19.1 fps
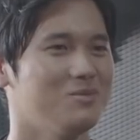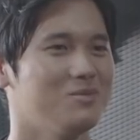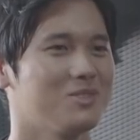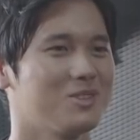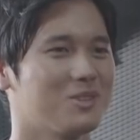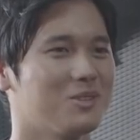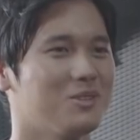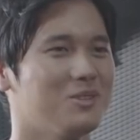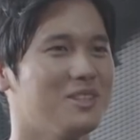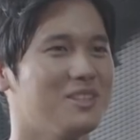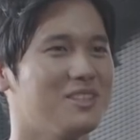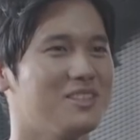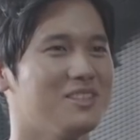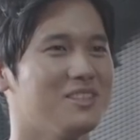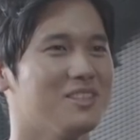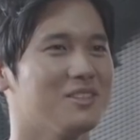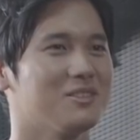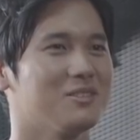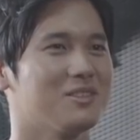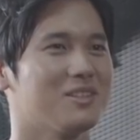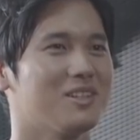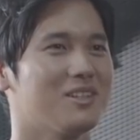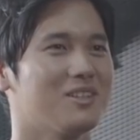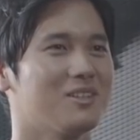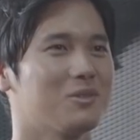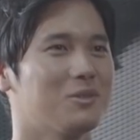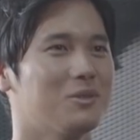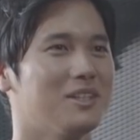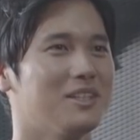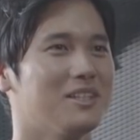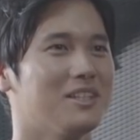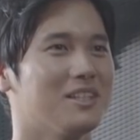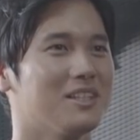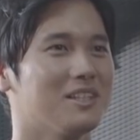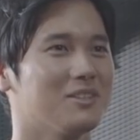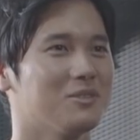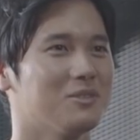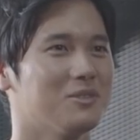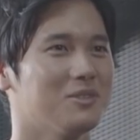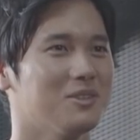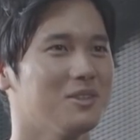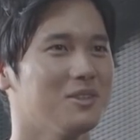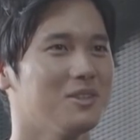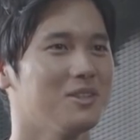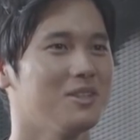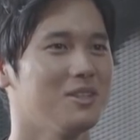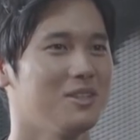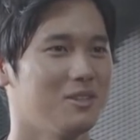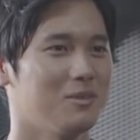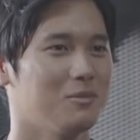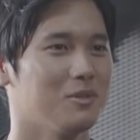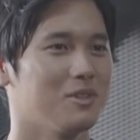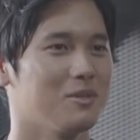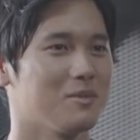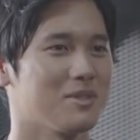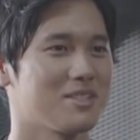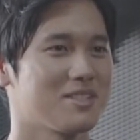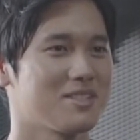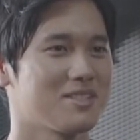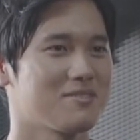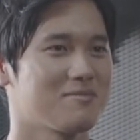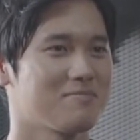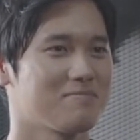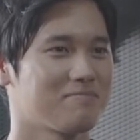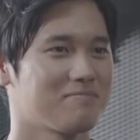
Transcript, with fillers: すごい嬉しいなというか光栄だなと思ってます。